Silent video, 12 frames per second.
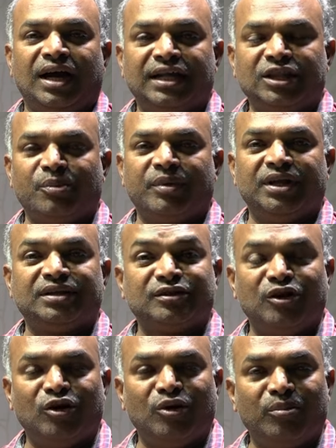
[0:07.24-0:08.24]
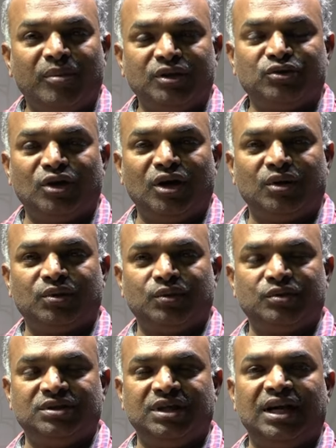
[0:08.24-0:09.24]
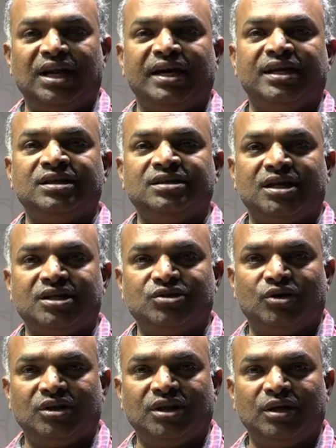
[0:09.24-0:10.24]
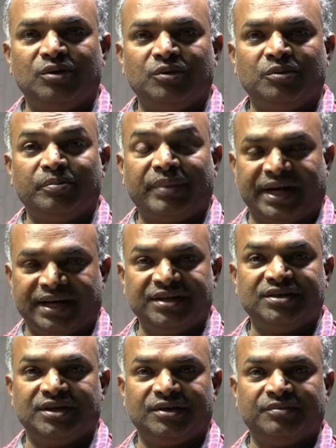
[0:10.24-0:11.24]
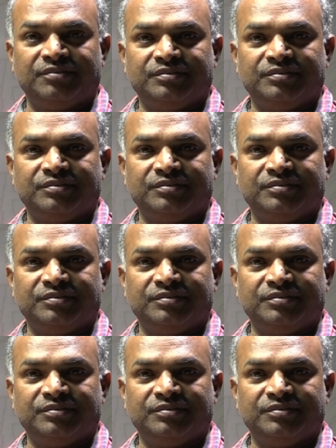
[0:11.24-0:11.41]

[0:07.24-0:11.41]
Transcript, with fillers: ఆంధ్రప్రదేశ్లో మంత్రులకు జిల్లా ఇన్ఛార్జ్ హోదాలు ప్రకటించారు